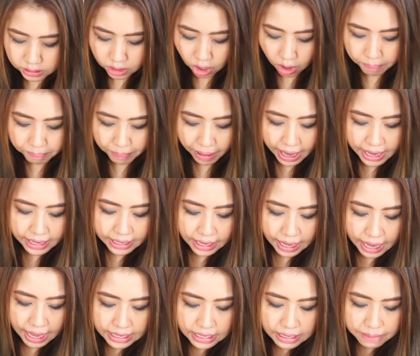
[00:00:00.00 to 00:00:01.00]
ต่อไป
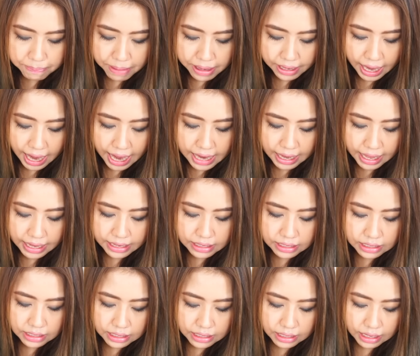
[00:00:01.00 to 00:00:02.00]
นะคะนี้เป็นอายไล
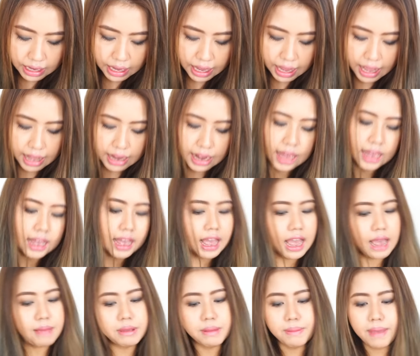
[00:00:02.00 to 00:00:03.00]
เนอร์นะคะรา
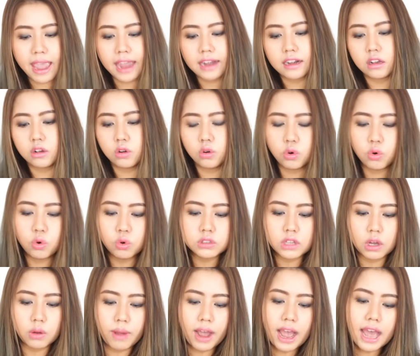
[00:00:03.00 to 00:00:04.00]
คาไม่แพงทั้งคู่
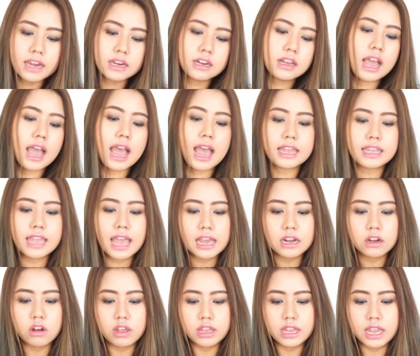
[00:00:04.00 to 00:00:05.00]
แต่ว่าอันนึงหายา
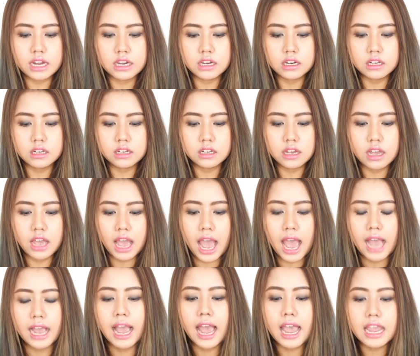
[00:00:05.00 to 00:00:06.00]
กหน่อยอีกอันนึง
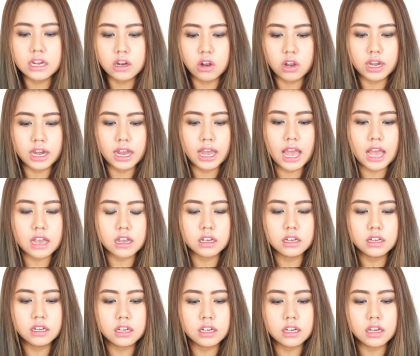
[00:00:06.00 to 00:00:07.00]
หาง่ายหน่อยนะคะ
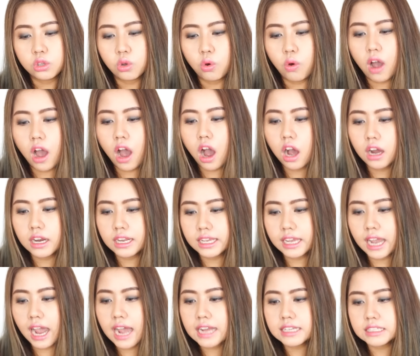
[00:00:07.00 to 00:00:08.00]
ก็คือตัว
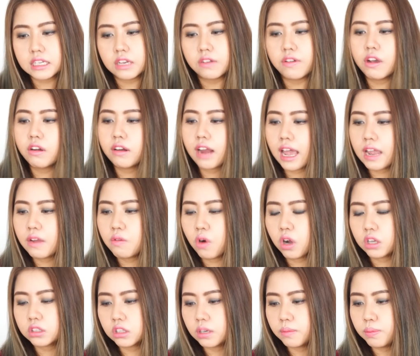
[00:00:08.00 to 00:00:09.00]
Holika Jewel Light
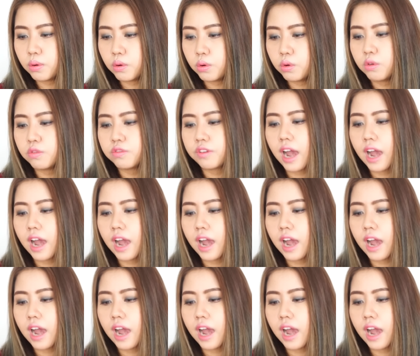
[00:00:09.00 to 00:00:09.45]
Waterproof